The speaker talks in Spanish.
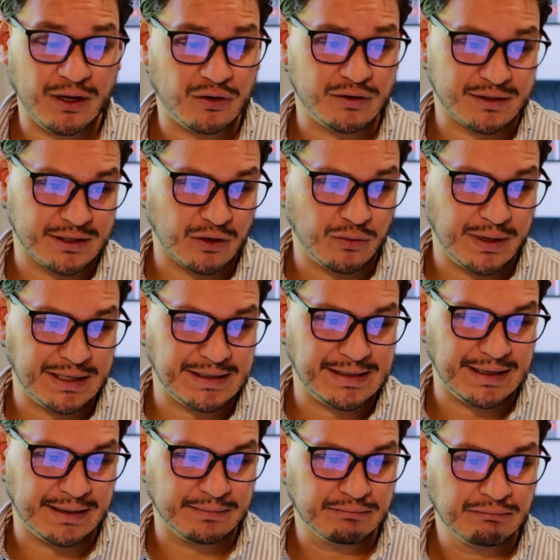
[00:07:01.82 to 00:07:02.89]
en
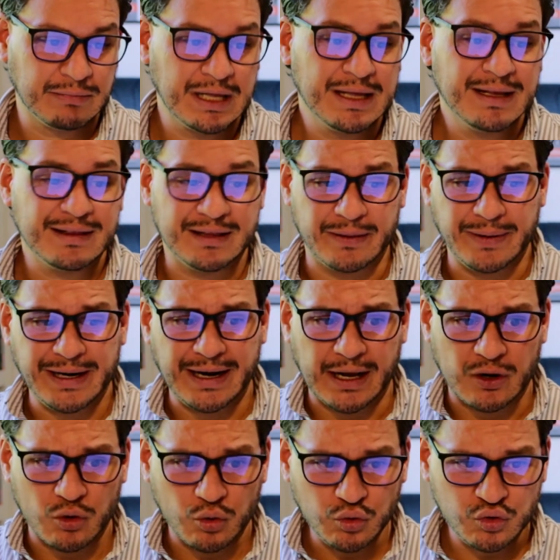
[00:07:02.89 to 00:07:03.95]
consecuencia, de manera
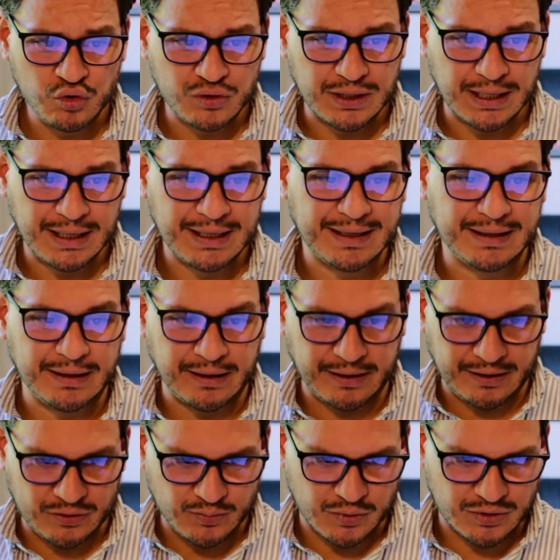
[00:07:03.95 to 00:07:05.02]
justa,
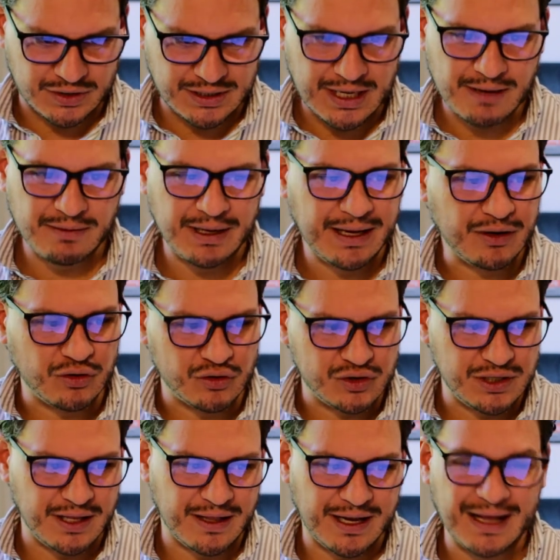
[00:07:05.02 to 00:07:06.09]
responsable,
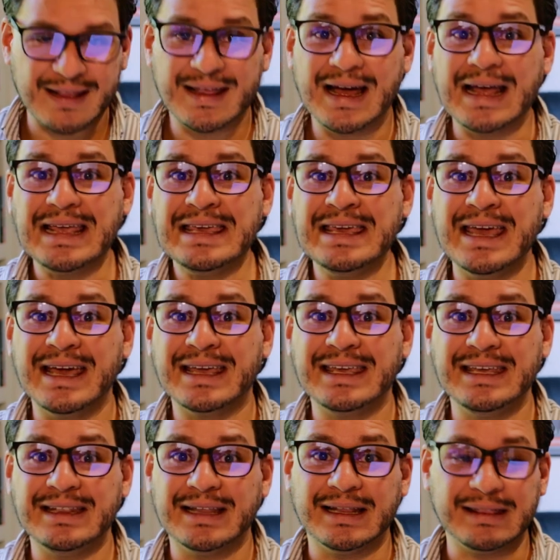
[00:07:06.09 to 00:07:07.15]
considerada y
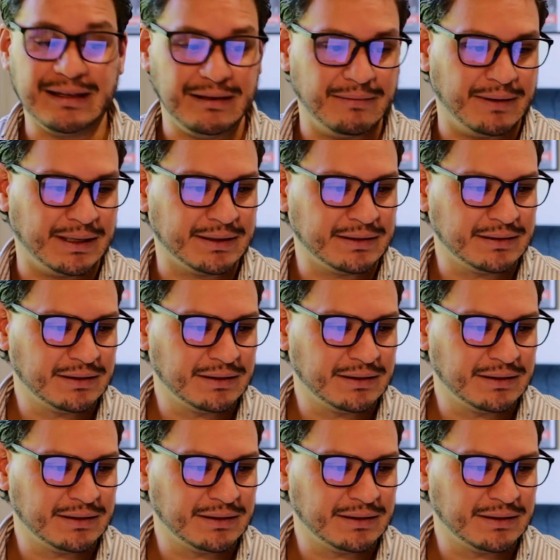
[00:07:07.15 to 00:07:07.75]
equitativa.